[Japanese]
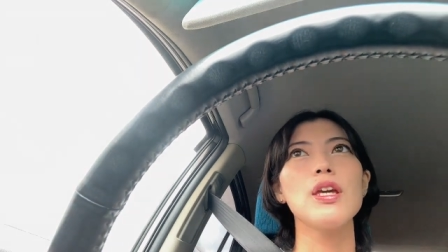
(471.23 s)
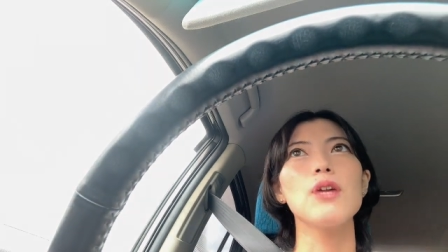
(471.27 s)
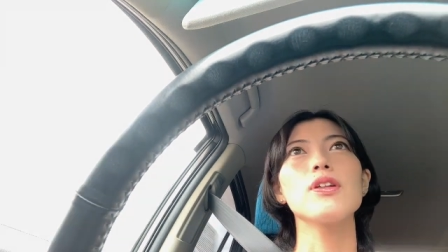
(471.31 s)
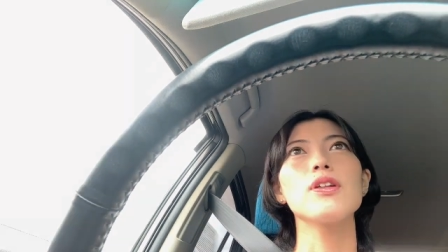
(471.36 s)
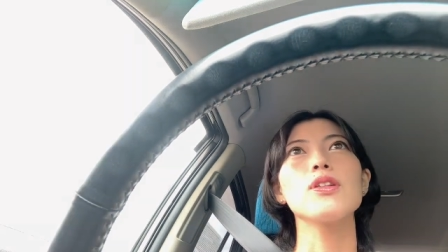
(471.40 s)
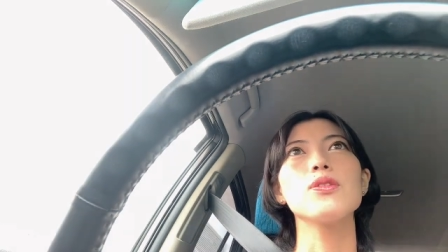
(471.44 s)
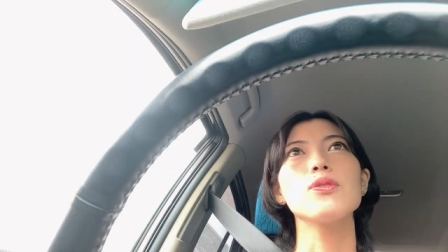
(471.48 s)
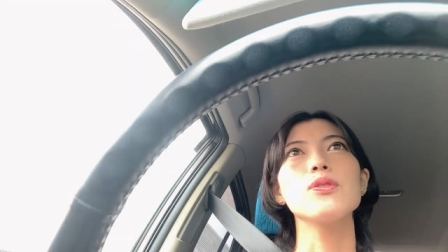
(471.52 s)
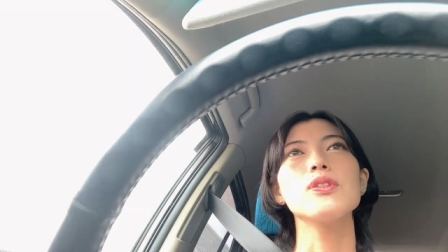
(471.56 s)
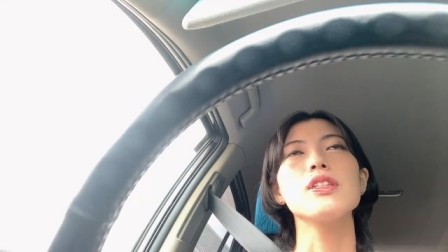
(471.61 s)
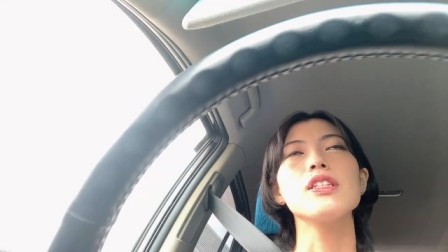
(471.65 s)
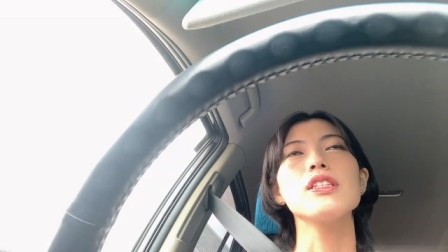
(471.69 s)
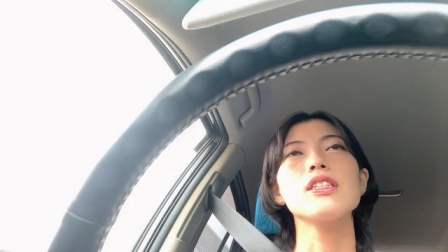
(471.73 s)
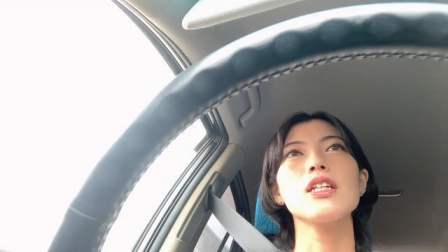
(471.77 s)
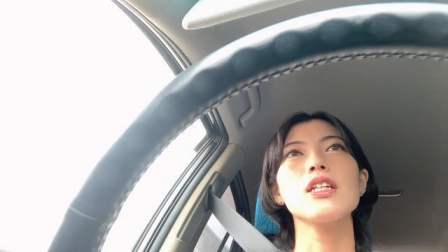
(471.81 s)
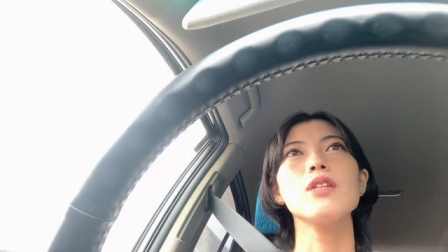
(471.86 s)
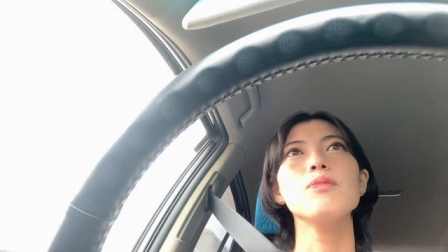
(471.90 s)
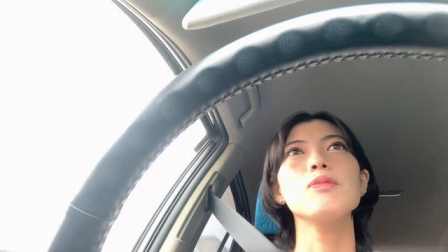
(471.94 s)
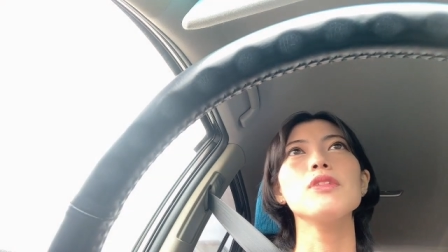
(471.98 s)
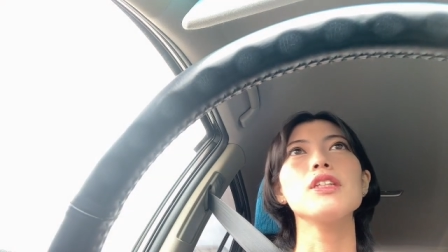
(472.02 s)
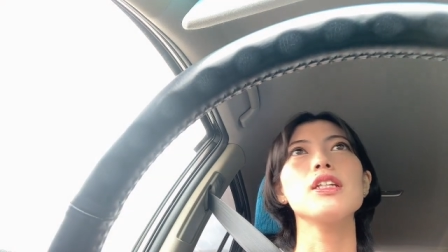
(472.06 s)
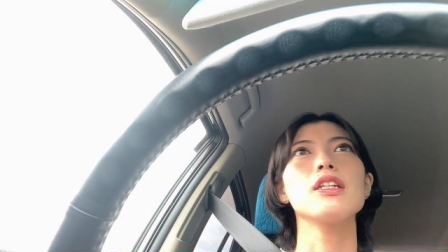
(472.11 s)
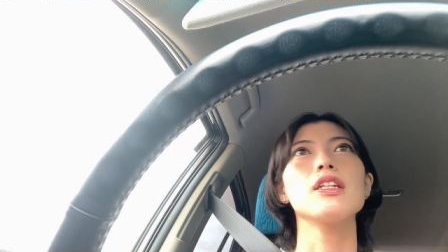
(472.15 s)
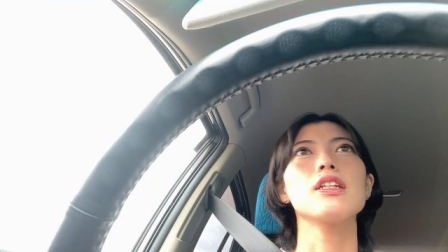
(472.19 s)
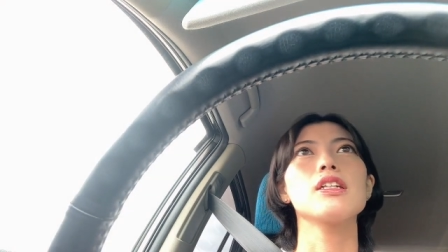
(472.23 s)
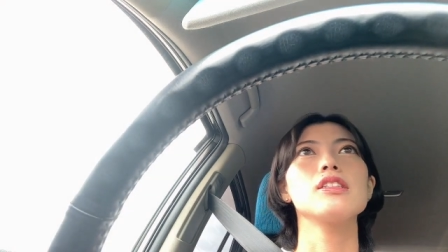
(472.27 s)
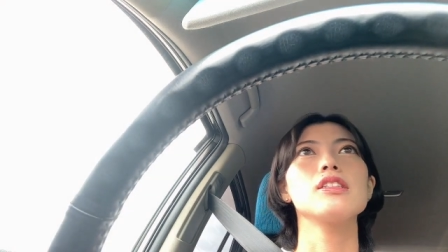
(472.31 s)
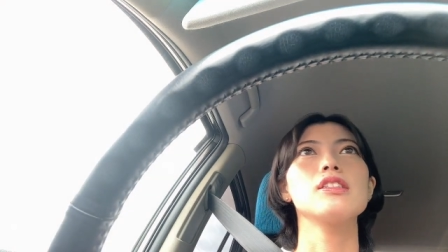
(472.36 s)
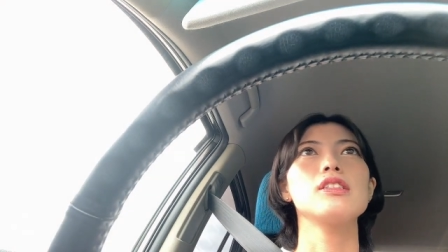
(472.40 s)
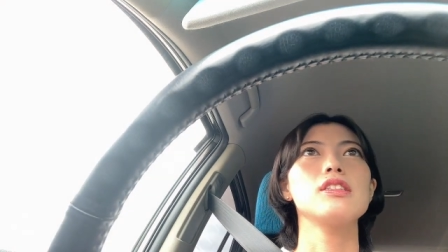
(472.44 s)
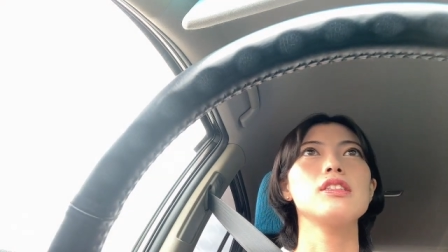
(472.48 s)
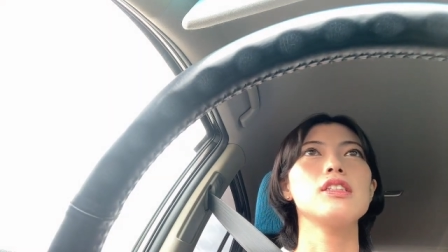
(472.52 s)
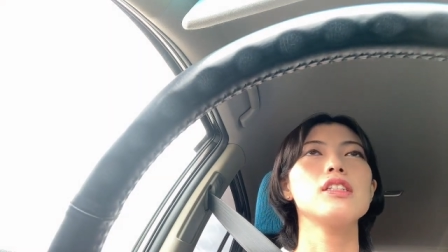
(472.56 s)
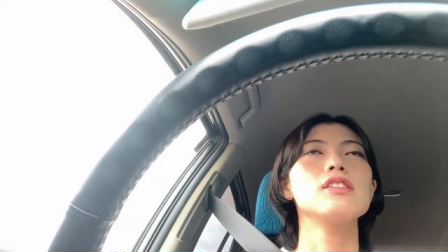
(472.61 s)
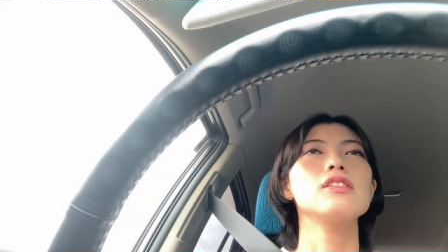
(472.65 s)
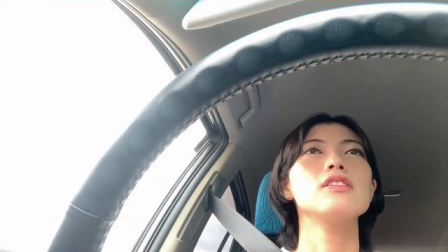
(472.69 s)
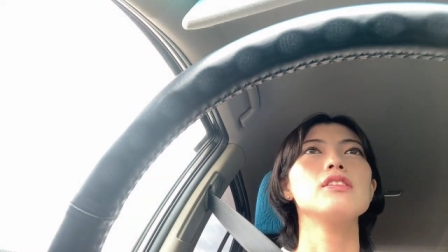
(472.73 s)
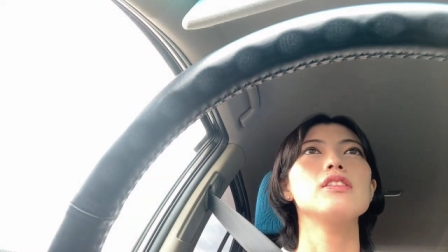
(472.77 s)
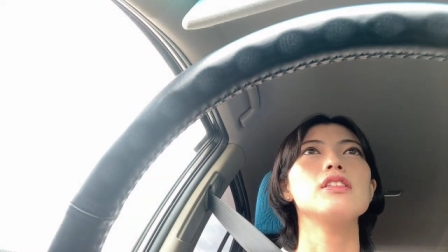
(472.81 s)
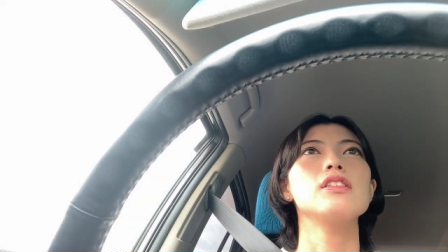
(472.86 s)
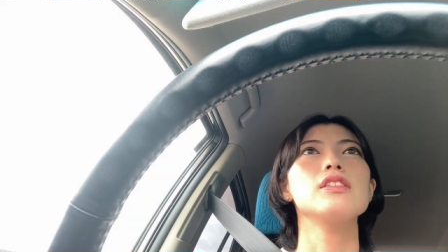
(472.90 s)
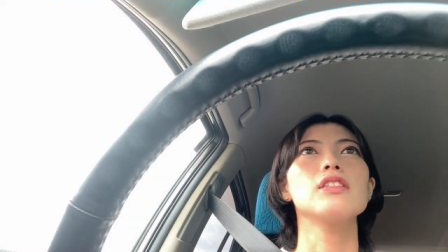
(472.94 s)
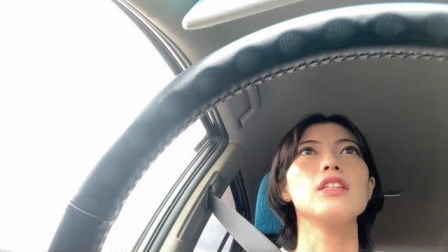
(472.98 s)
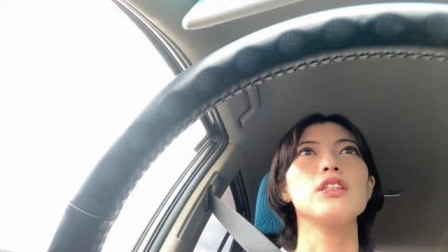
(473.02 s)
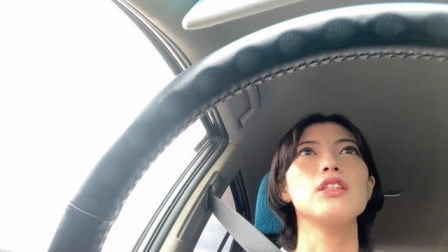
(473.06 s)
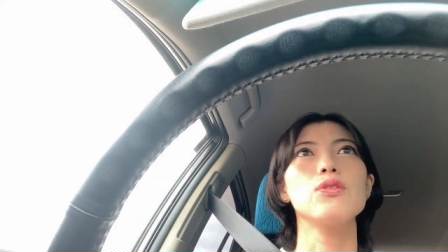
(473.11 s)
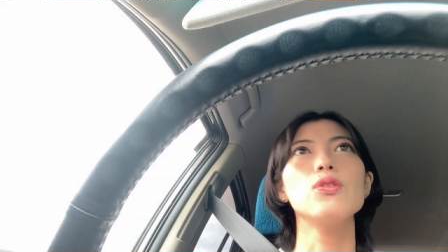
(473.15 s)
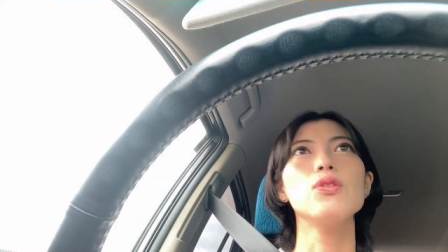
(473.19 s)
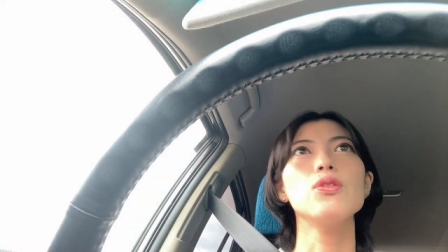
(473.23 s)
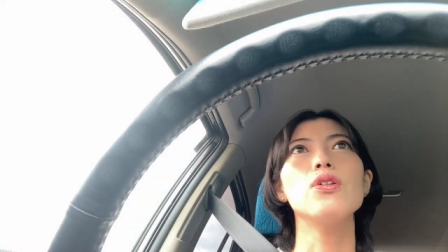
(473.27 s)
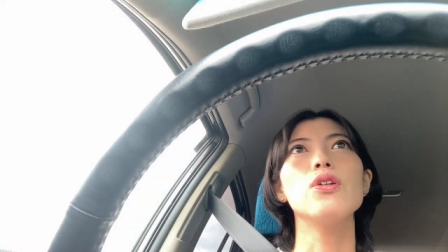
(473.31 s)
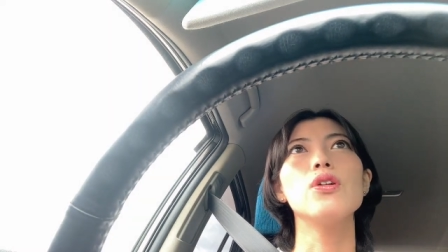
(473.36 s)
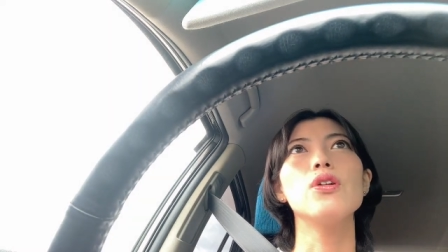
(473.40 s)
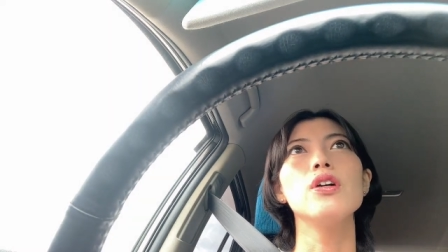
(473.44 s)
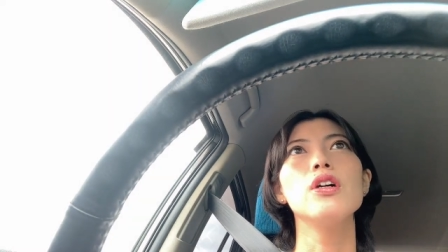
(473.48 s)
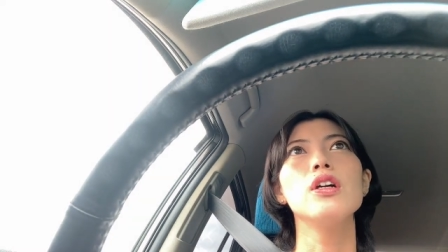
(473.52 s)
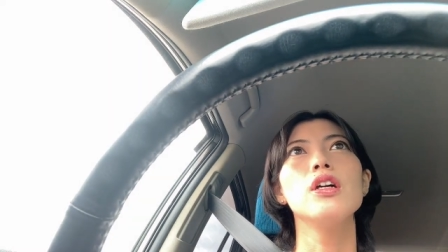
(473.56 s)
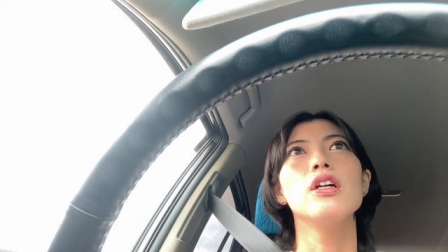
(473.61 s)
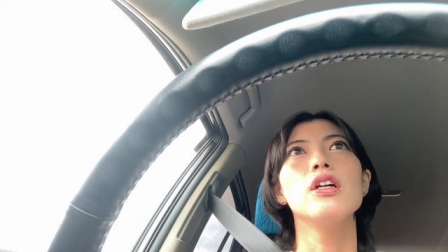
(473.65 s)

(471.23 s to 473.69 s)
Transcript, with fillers: 絵はどうですかみたいな感じで出すんですけど